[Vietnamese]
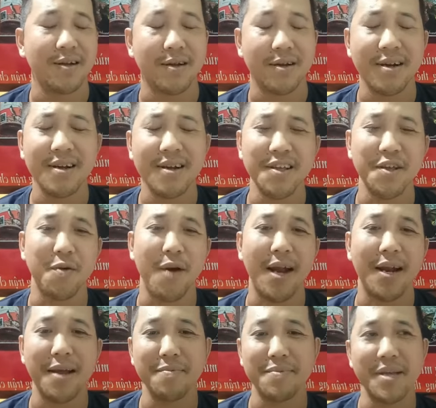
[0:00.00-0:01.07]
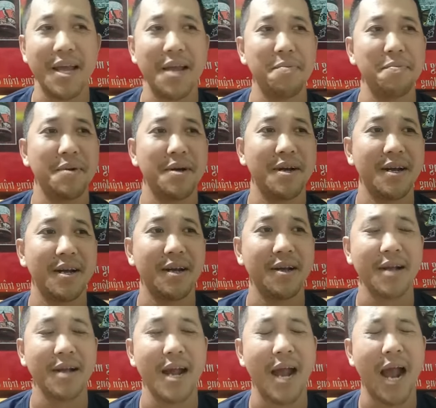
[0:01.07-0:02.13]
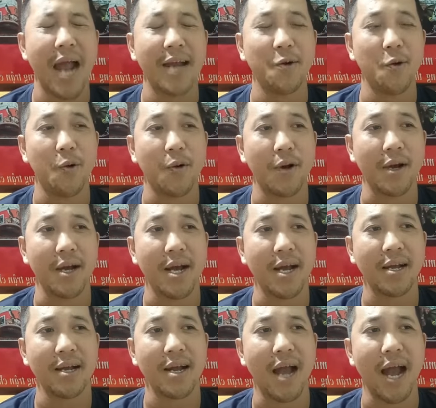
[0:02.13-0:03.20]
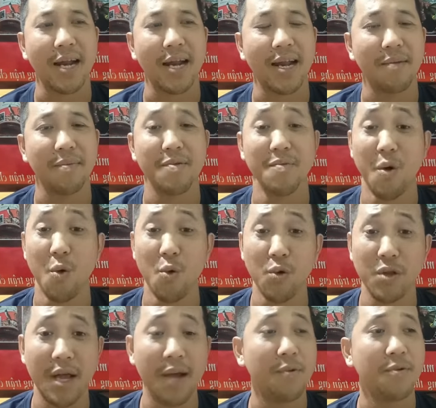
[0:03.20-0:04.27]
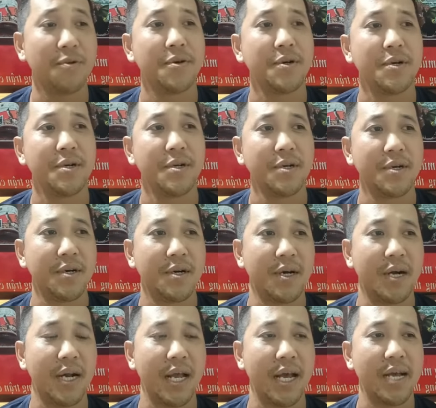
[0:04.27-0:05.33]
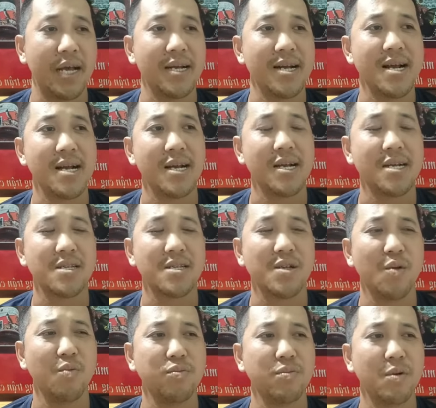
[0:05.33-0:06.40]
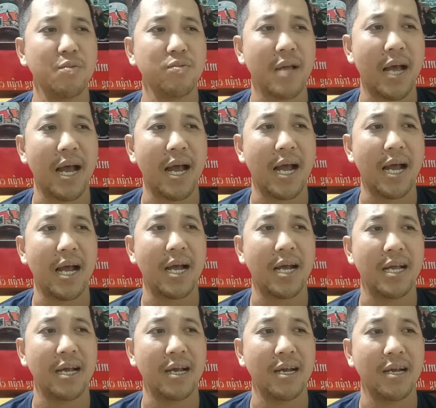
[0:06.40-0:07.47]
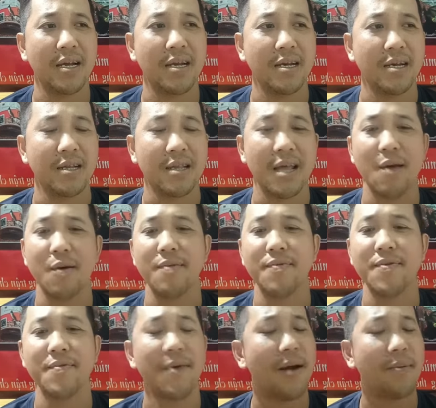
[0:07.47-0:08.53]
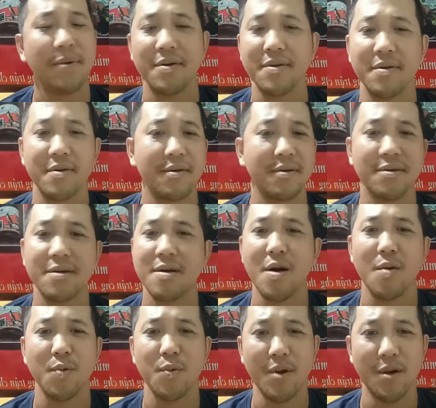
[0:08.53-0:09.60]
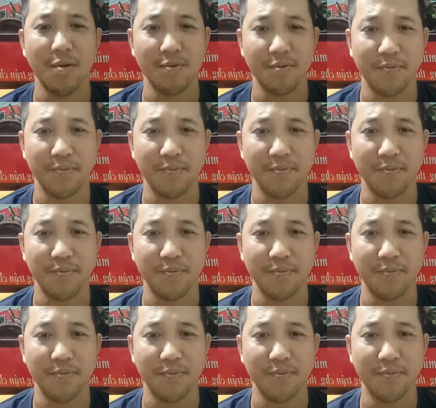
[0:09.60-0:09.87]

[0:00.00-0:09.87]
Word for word: Rất nhiều anh em xem các idol rồi các anh em cũng bu theo để chúng ta theo cái phương pháp đó, nó không đúng đâu.